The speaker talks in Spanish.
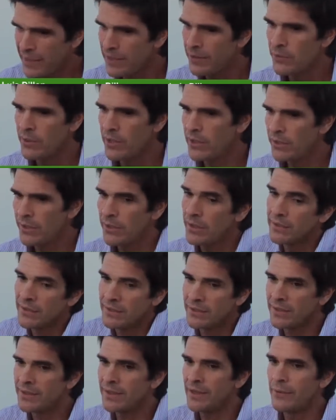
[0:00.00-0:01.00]
evidente y
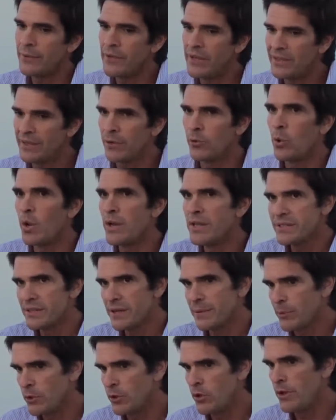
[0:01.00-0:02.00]
está tan a la vista cuál
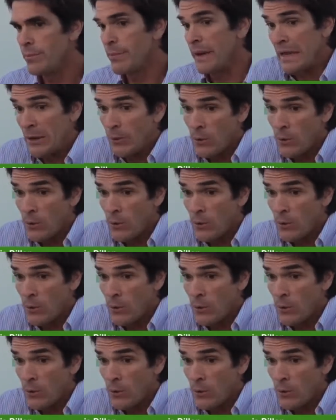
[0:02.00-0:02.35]
es el problema